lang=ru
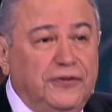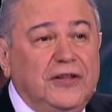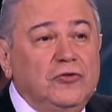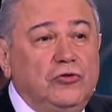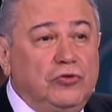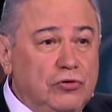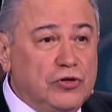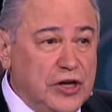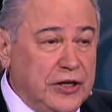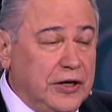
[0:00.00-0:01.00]

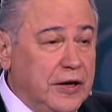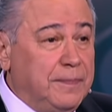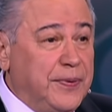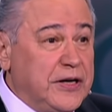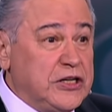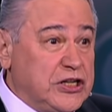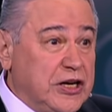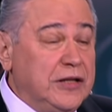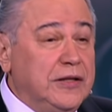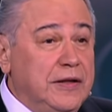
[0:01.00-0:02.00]
француженка
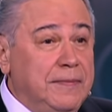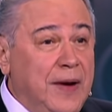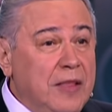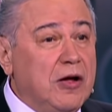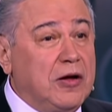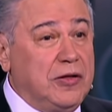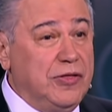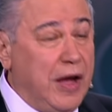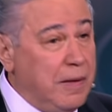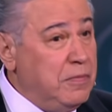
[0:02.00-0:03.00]
пришкандыбала к
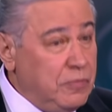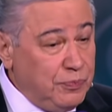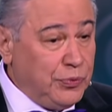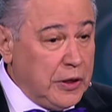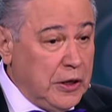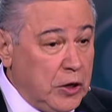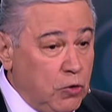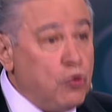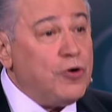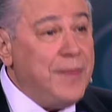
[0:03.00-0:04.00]
нам,
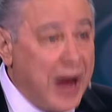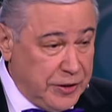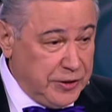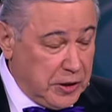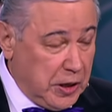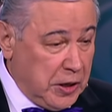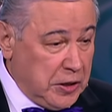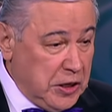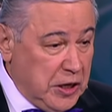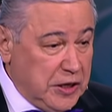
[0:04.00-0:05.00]

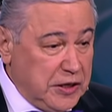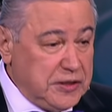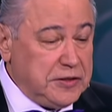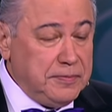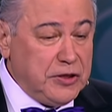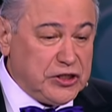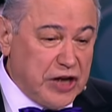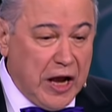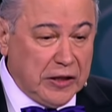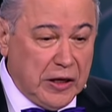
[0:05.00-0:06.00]
гурманка, и
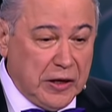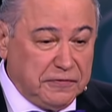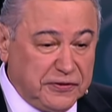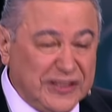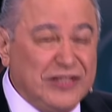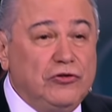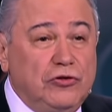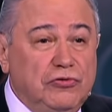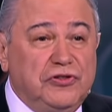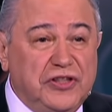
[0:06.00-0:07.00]
смешала
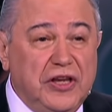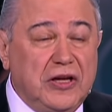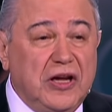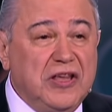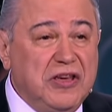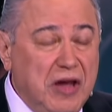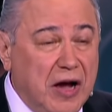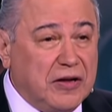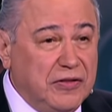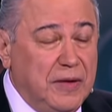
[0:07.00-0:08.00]
французский
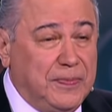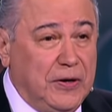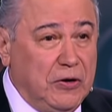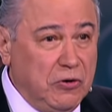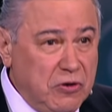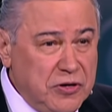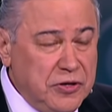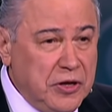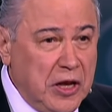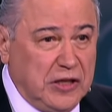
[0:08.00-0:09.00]
коньяк
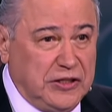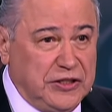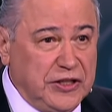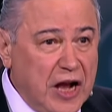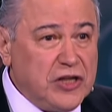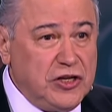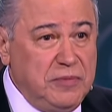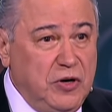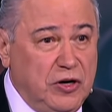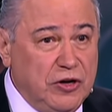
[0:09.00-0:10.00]
«Наполеон» с
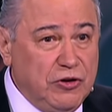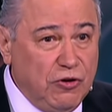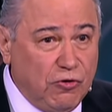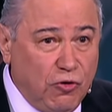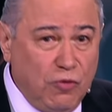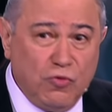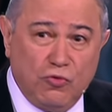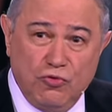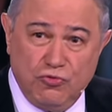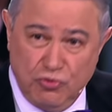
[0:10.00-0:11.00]
нашим коньяком
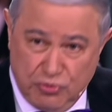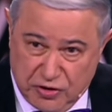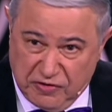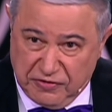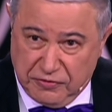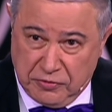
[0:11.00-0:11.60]
«Кутузов».